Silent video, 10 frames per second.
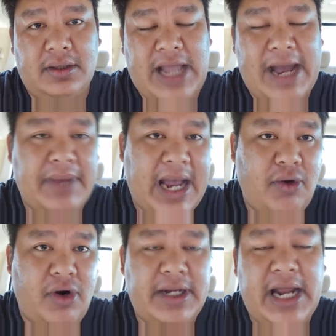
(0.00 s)
ตามข่า
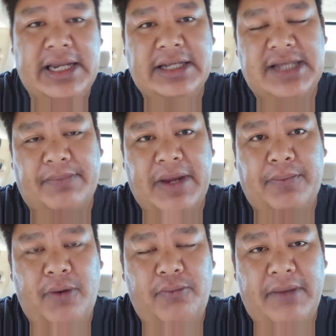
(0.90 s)
วก่อนหน้านี้จะไป
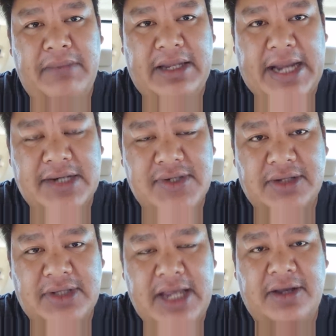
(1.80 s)
พบว่ามีหนังส
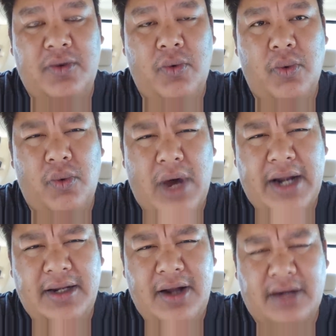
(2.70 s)
ติ๊กหัว
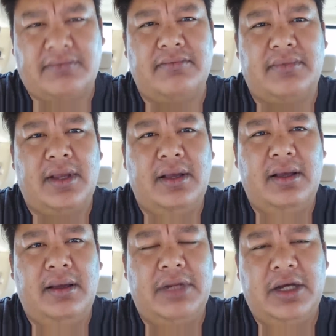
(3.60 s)
น็อต
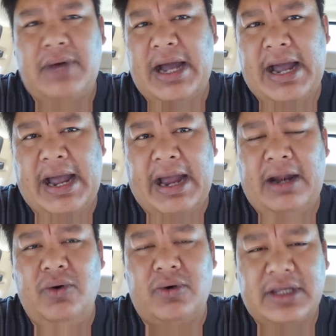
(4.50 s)
หรือว่า
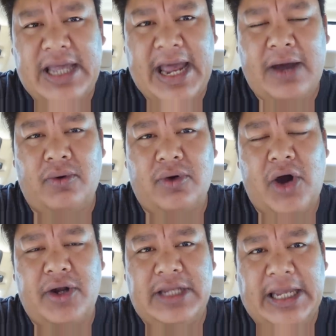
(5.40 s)
ลูกแก้ว
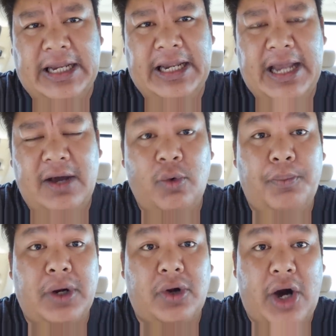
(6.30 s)
ก้อนหินและ
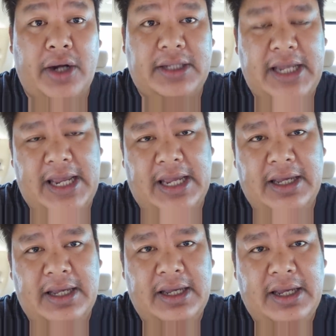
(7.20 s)
อุปกรณ์ที่
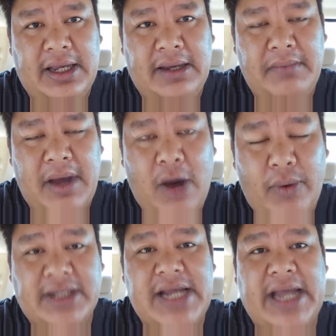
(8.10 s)
เอา
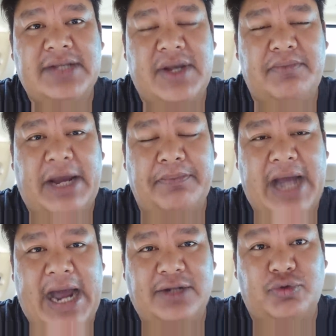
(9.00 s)
ไว้ใช้สำหรับ
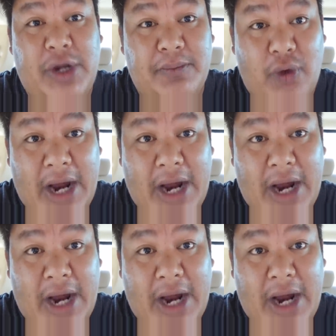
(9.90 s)
การเตรียมค